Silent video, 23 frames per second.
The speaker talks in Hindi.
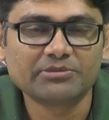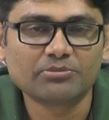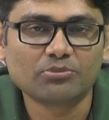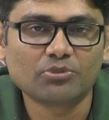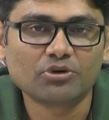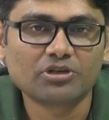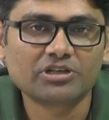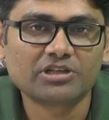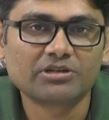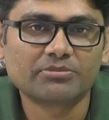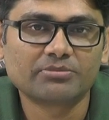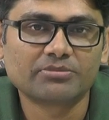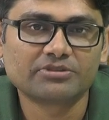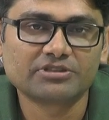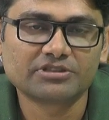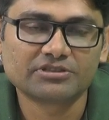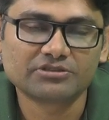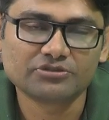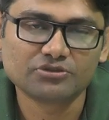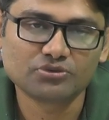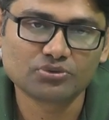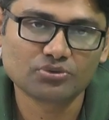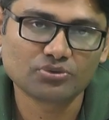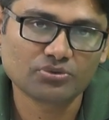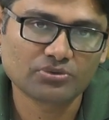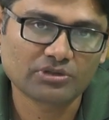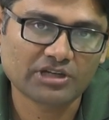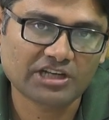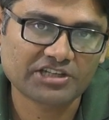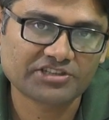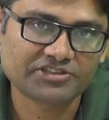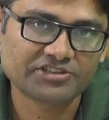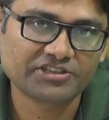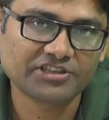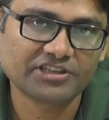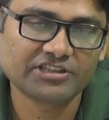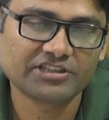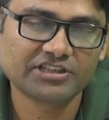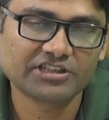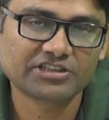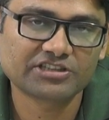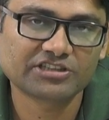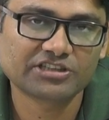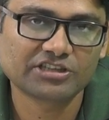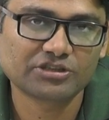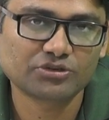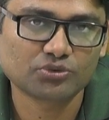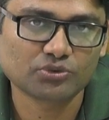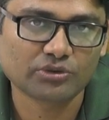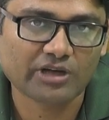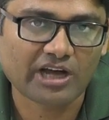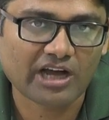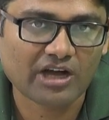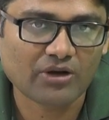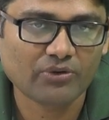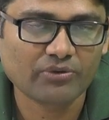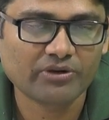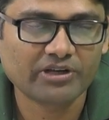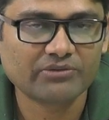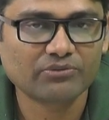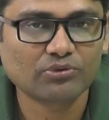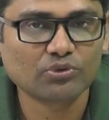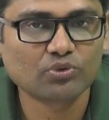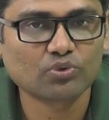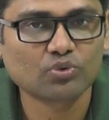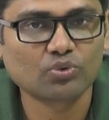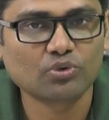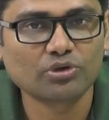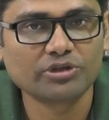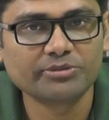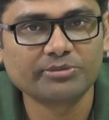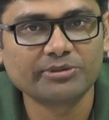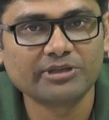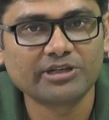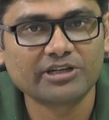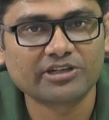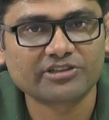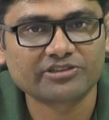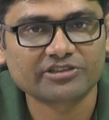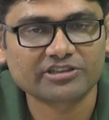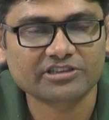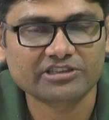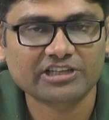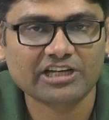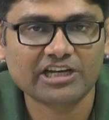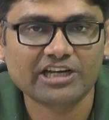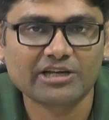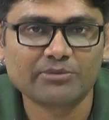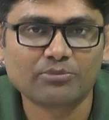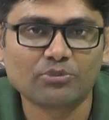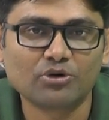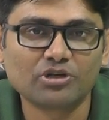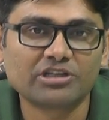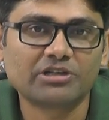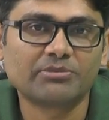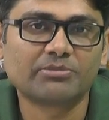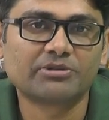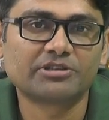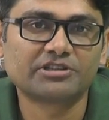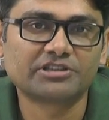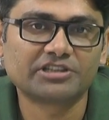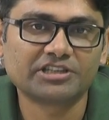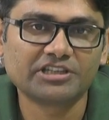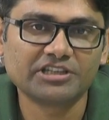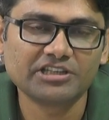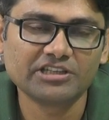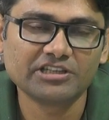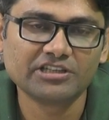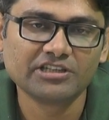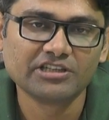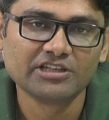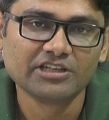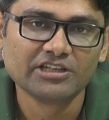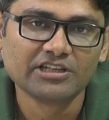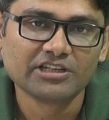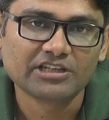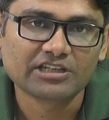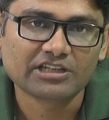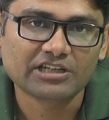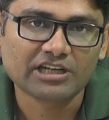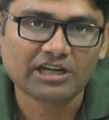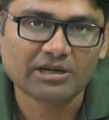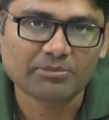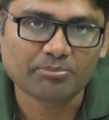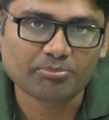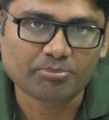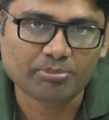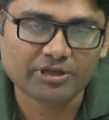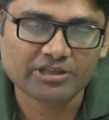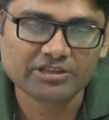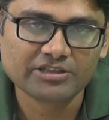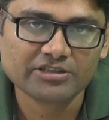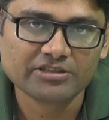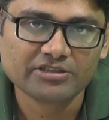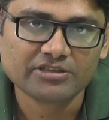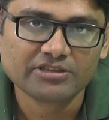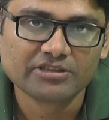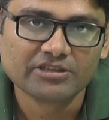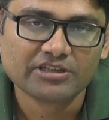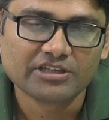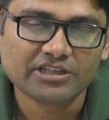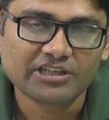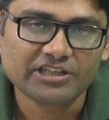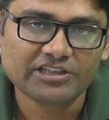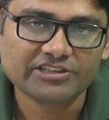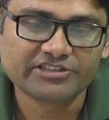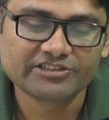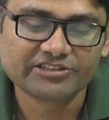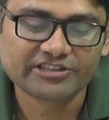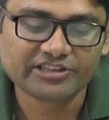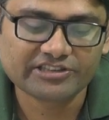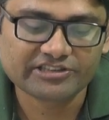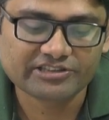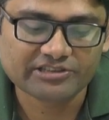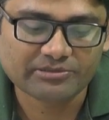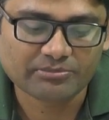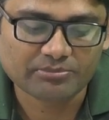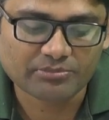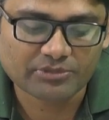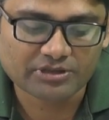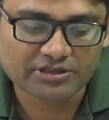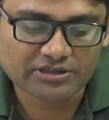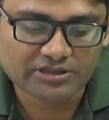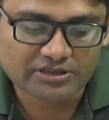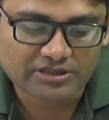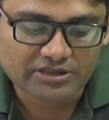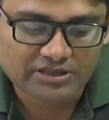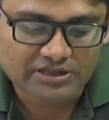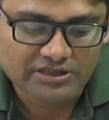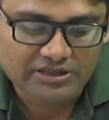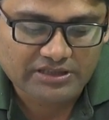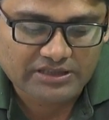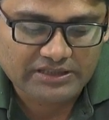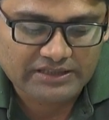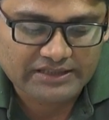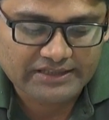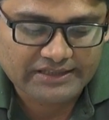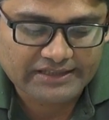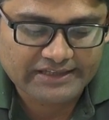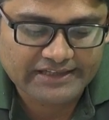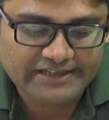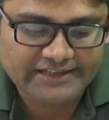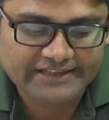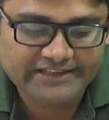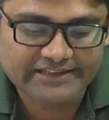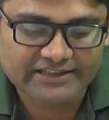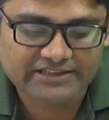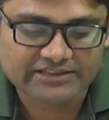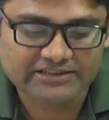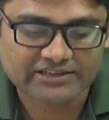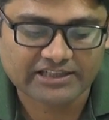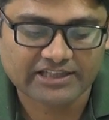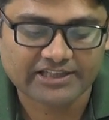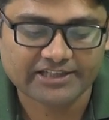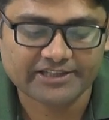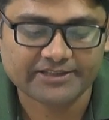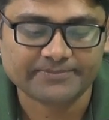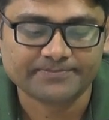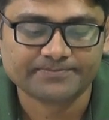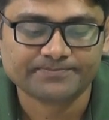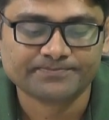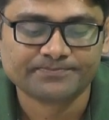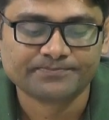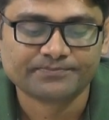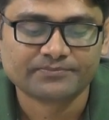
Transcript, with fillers: कि मुख्य जो राष्ट्रीय अध्यक्ष का चुनाव है वो कोई भी लड़ सकता है मुख्यमंत्री का पद इससे संबंध नहीं रखता है